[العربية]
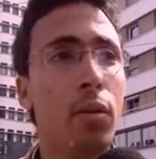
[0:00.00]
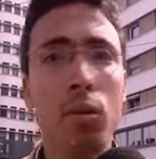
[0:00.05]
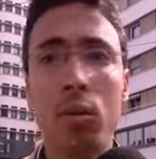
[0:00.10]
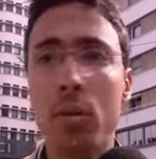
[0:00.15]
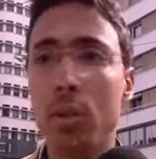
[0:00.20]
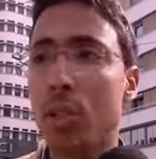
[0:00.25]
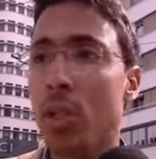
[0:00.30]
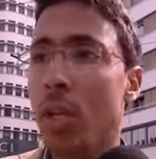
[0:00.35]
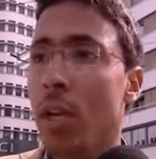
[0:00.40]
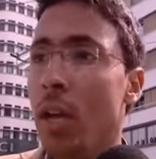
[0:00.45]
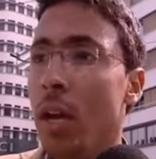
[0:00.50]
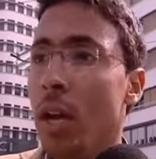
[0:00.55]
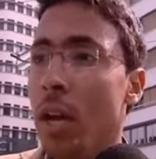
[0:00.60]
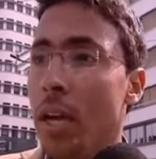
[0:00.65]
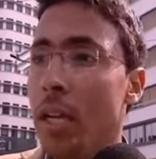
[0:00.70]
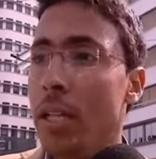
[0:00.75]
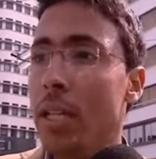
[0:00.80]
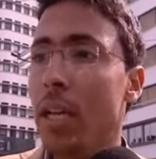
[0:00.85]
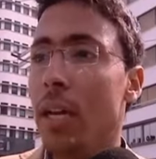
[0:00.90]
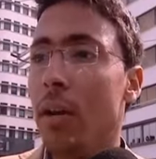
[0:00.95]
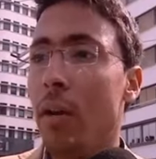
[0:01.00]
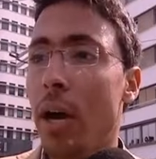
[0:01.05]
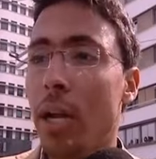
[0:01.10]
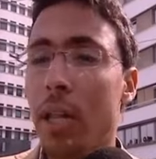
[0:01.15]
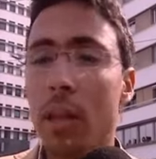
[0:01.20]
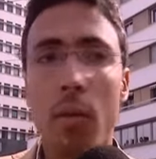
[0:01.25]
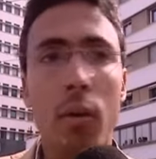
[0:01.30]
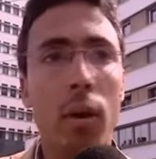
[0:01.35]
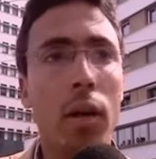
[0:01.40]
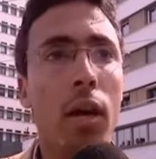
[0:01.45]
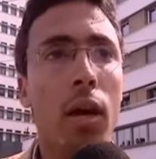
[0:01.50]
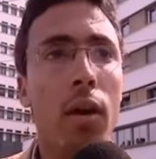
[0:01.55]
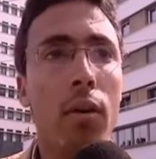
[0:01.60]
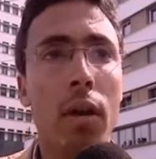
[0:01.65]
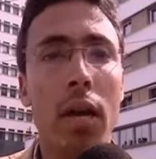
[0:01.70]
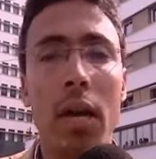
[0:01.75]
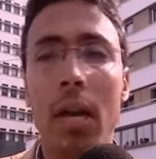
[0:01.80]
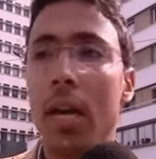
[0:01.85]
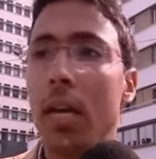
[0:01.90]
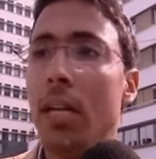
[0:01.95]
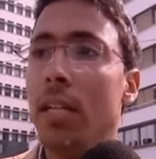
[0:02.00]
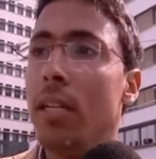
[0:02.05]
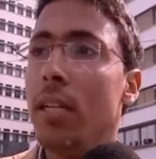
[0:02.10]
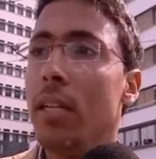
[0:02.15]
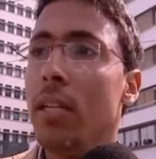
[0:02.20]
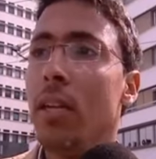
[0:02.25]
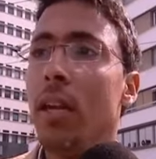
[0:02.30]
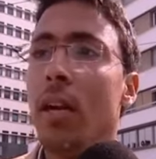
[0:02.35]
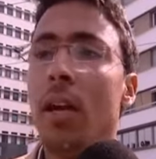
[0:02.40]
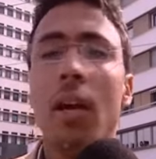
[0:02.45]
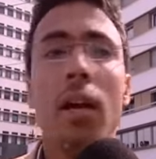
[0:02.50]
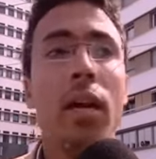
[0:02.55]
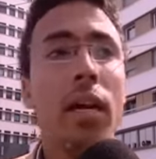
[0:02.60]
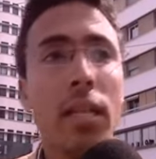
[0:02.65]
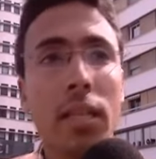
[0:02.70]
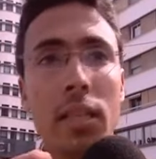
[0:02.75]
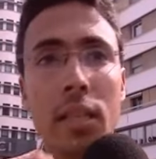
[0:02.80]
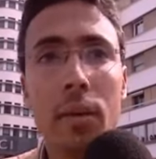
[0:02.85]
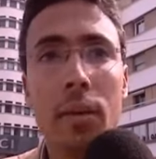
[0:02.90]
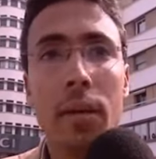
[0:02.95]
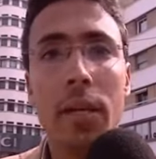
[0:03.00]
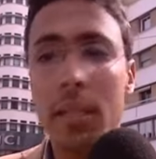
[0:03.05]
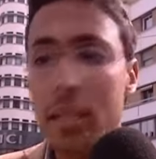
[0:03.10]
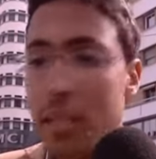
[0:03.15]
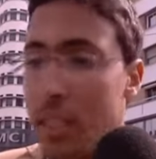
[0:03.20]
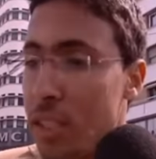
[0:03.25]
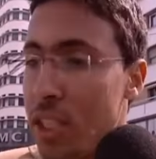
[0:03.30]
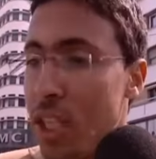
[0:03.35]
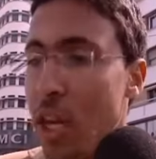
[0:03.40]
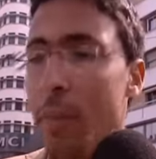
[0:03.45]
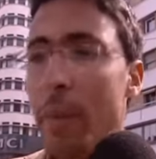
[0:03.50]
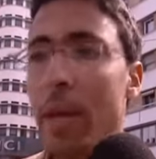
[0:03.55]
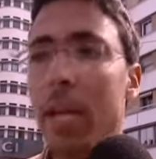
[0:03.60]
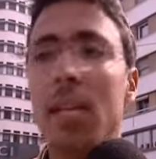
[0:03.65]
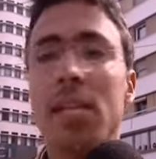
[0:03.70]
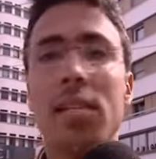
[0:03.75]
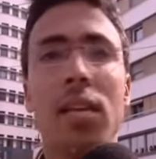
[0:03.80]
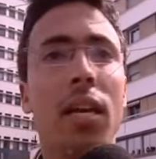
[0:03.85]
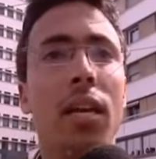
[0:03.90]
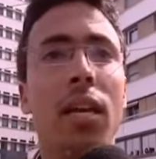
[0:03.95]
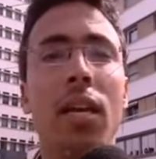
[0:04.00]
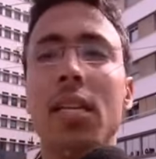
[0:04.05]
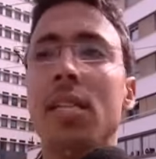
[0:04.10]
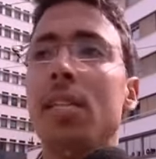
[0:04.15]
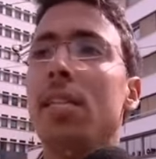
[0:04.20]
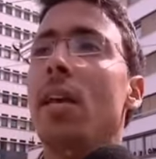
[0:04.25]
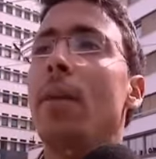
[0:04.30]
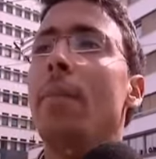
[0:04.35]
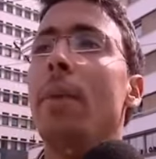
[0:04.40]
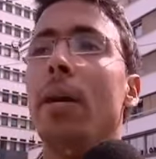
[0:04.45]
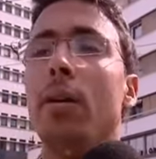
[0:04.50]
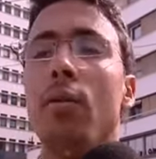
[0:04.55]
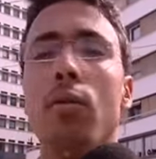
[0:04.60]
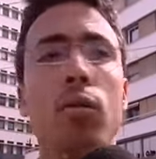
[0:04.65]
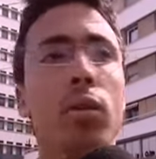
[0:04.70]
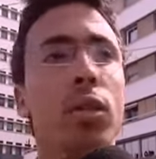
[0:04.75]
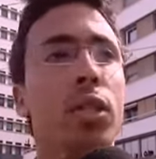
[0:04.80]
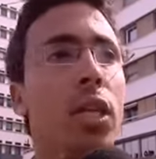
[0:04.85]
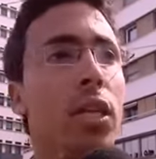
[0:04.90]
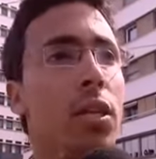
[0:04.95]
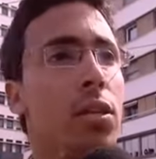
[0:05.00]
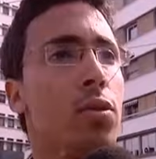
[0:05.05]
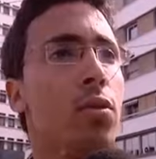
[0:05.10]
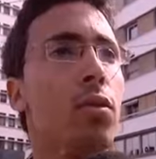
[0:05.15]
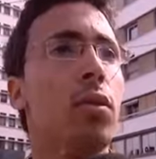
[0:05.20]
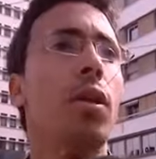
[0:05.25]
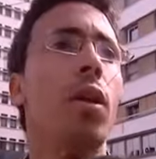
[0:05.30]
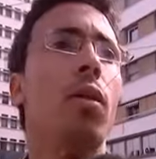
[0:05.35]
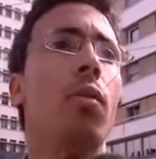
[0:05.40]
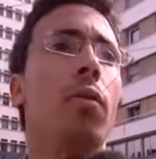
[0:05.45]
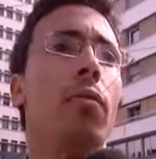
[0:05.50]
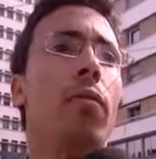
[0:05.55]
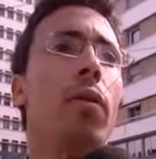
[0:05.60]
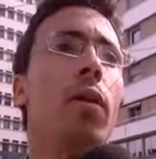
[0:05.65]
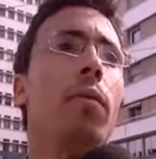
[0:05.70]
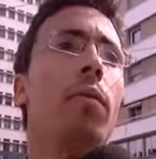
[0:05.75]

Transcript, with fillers: عندوش يدير واحد الورقه ولا هادي جميع لي زاناليز جميع كل شيء خاصو يداوى